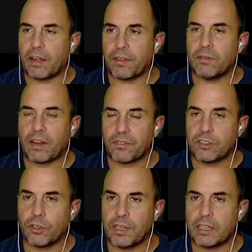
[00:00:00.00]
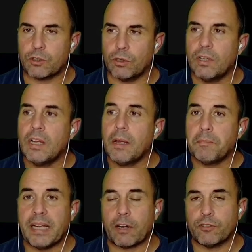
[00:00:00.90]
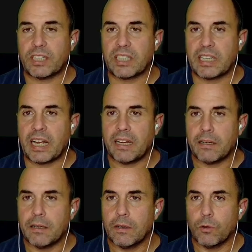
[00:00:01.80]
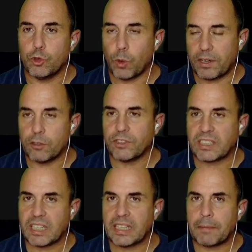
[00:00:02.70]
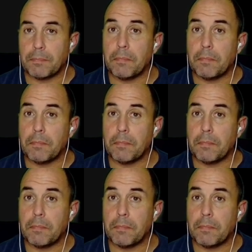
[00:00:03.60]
hacer un acceso directo vía contraseña, usuario y contraseña,